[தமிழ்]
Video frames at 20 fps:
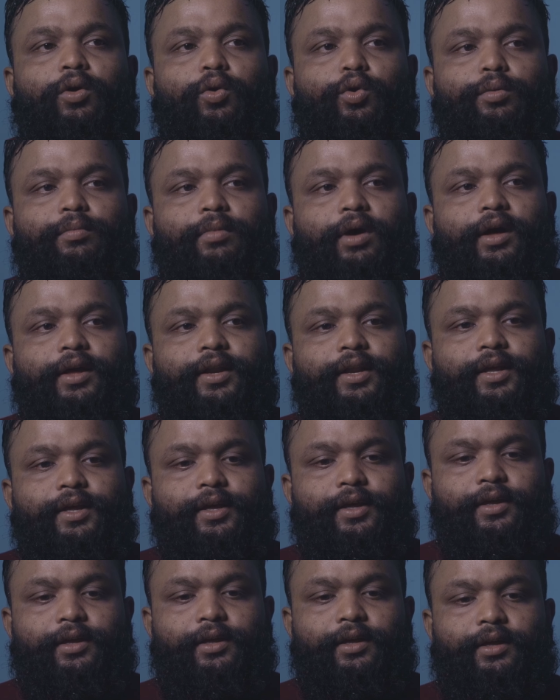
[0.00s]
ஒரு மாதிரி
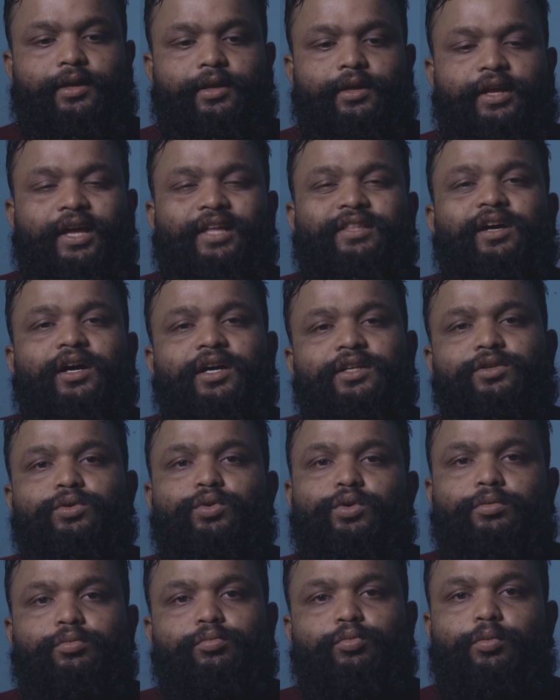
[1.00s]
ஏதாவது
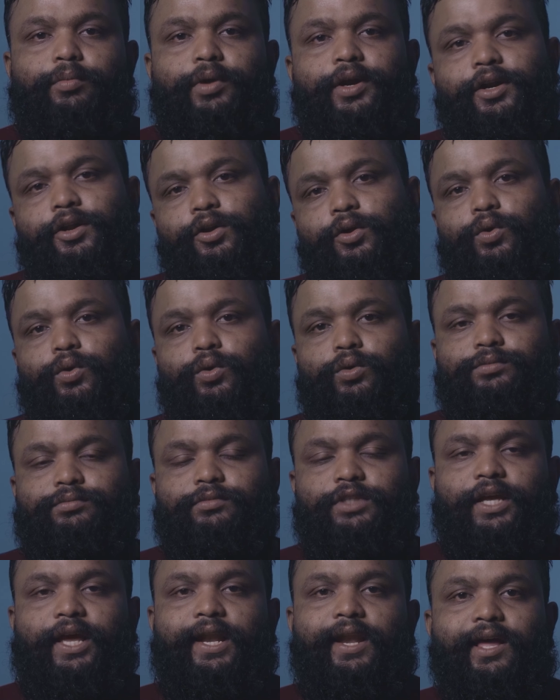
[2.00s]
ஒரு மூமெண்ட் இருக்கணும்
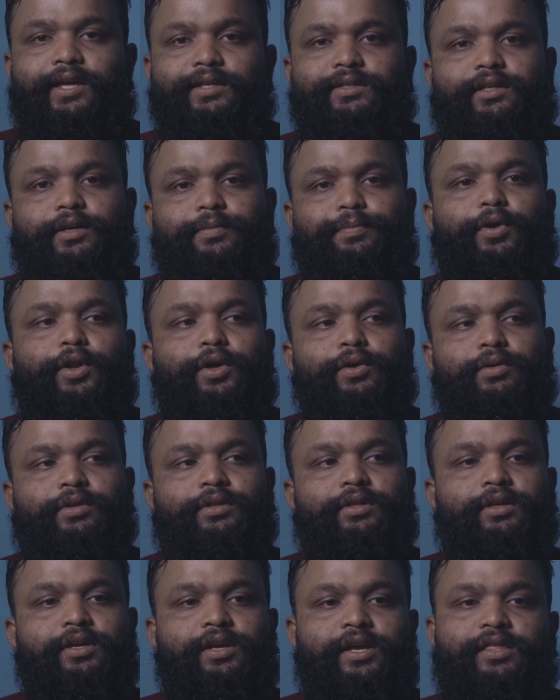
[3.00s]
எல்லா ஸ்கிரிப்ட்லேயும்
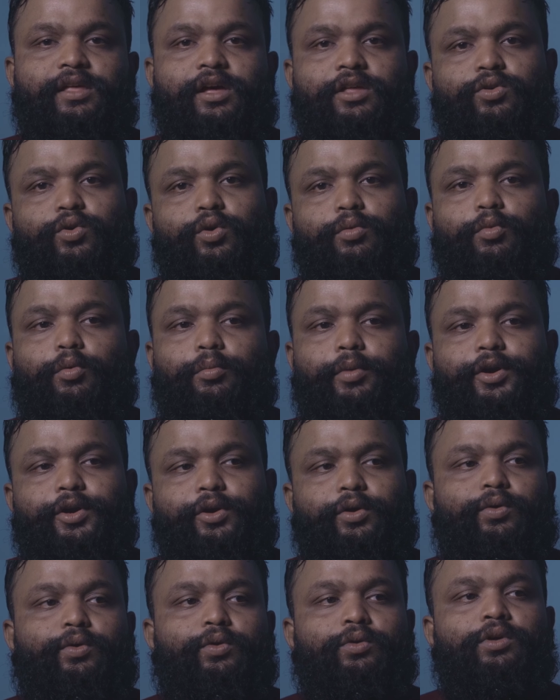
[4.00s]
வந்து ஏதாவது ஒரு மூமெண்ட்
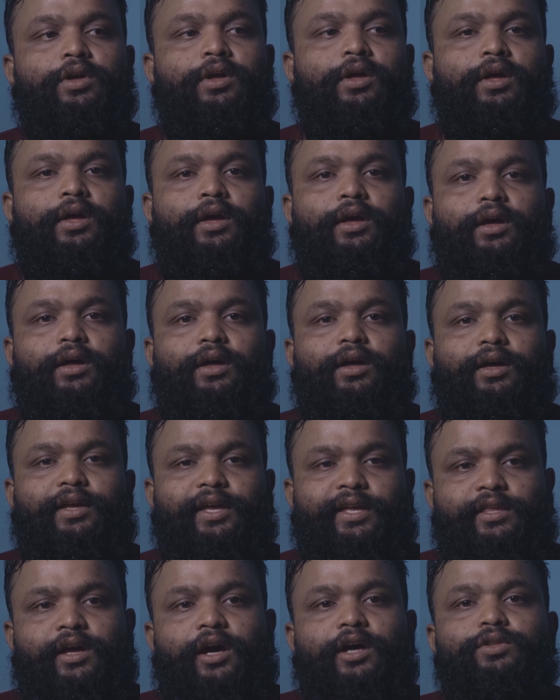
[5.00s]
இருக்கணும்
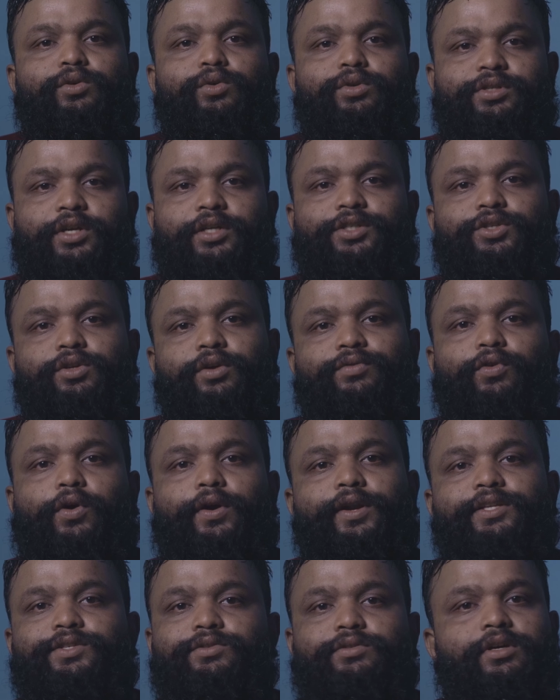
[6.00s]
ஏதாவது ஒரு செக்ஷன் ஆஃப்
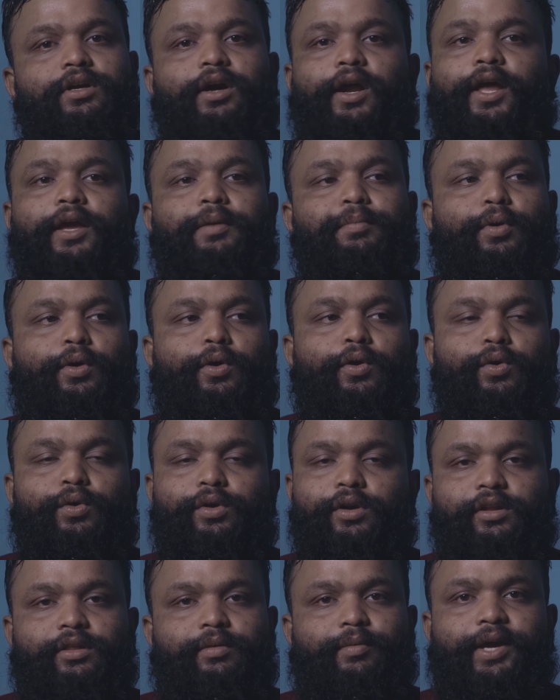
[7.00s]
ஆடியன்ஸ் வந்து கனெக்ட்
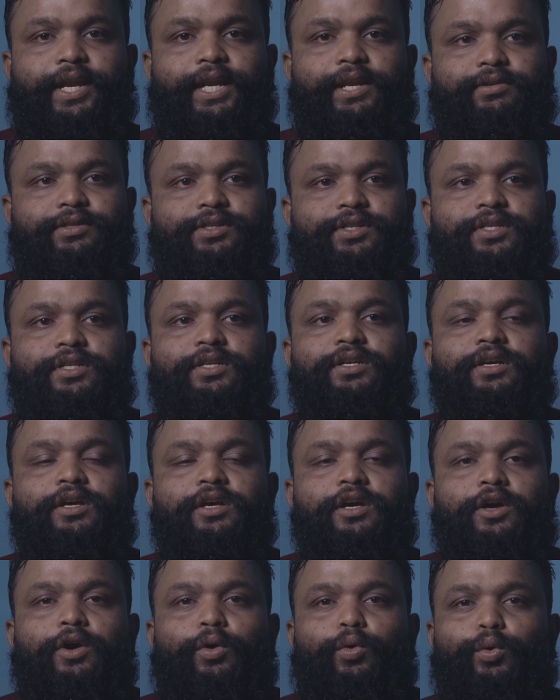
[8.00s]
பண்ணணுன்றத மைண்டில் வச்சுட்டு
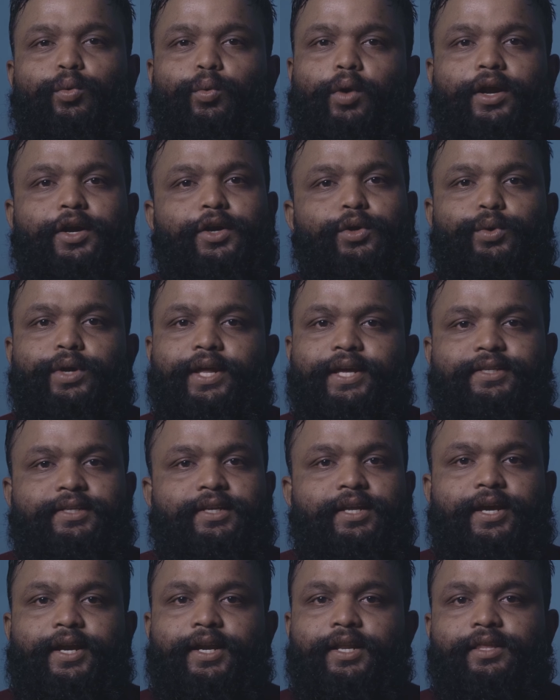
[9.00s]
ஒரு ஒன் டூ
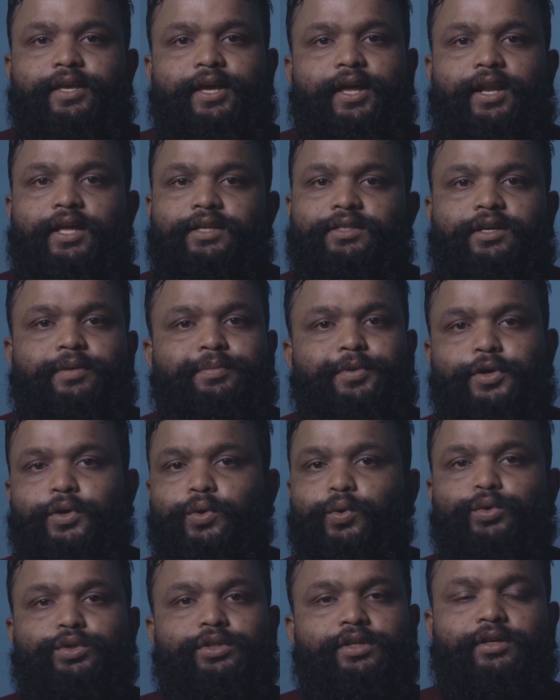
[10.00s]
டேஸ்லேயே எழுதி எல்லா ஸ்கிரிப்டையும்
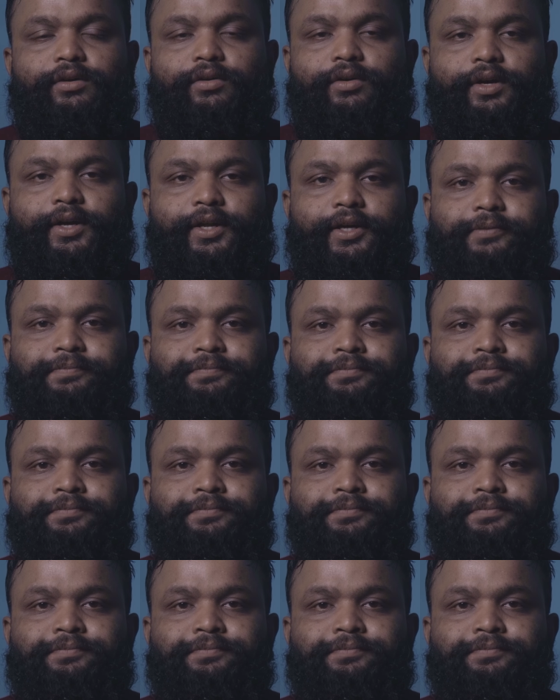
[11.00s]
கொடுத்துட்டேன் அவர்கிட்ட